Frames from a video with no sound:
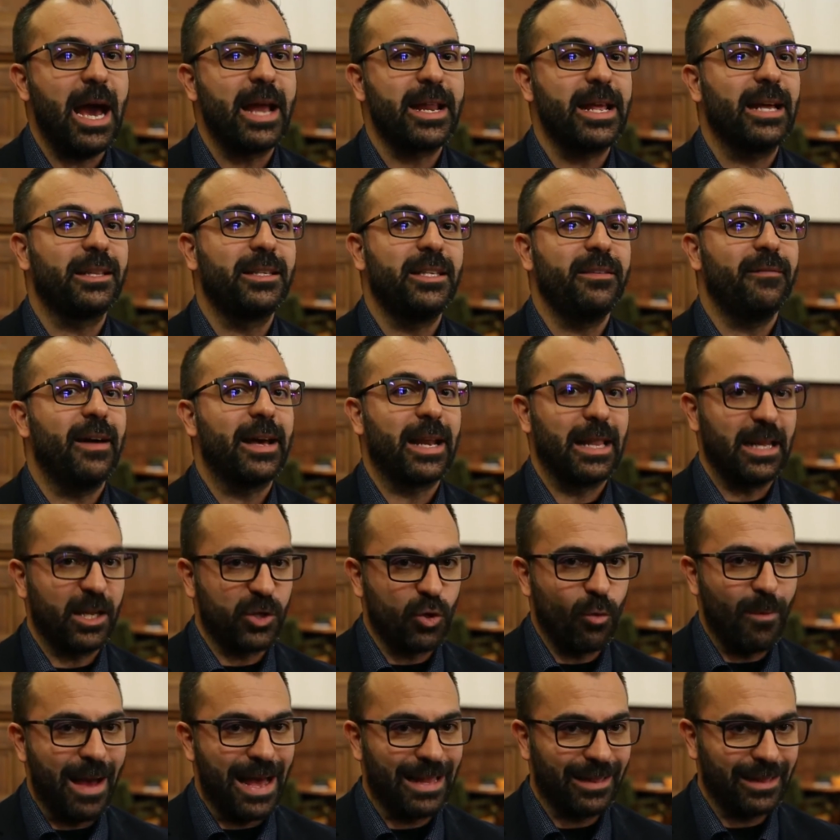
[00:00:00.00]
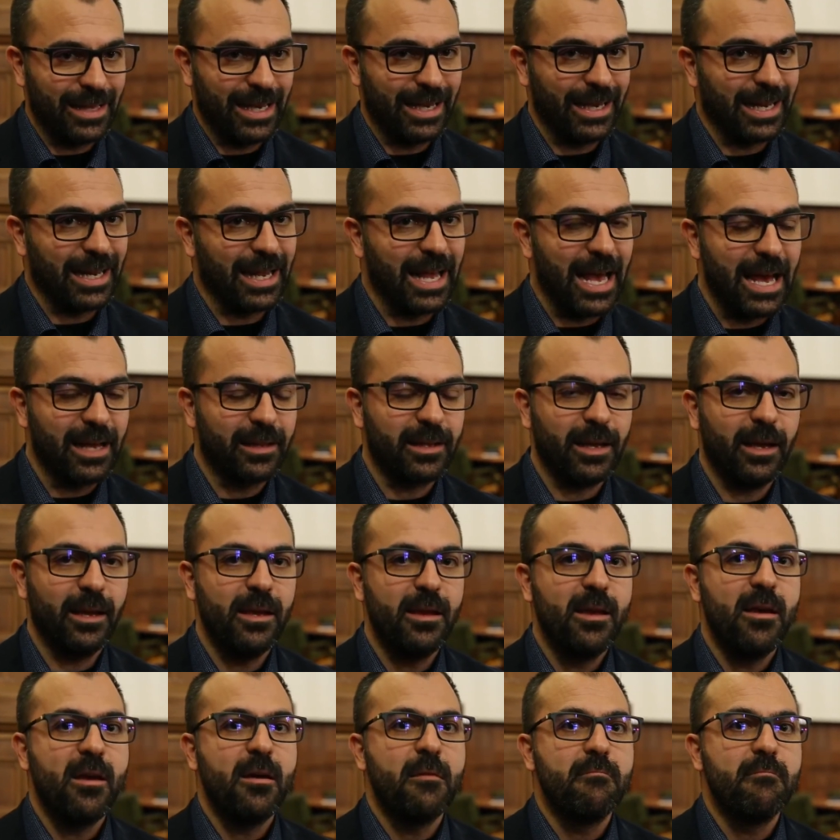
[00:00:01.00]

a riattivare la domanda aggregata,